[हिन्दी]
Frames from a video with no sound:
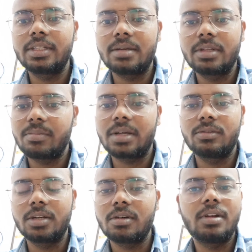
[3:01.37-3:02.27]
एग्जाम देकर पास
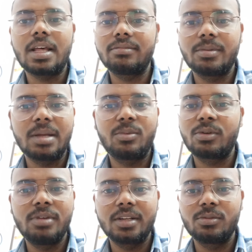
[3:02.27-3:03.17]
हो जाएगा और लास्ट में भाई
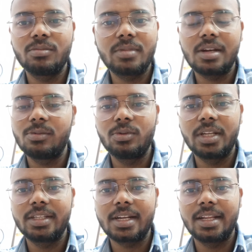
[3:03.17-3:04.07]
फोर व्हीलर तो मान लो जो
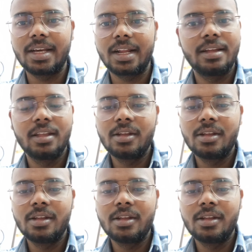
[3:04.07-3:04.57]
नहीं चलाने आ रहा है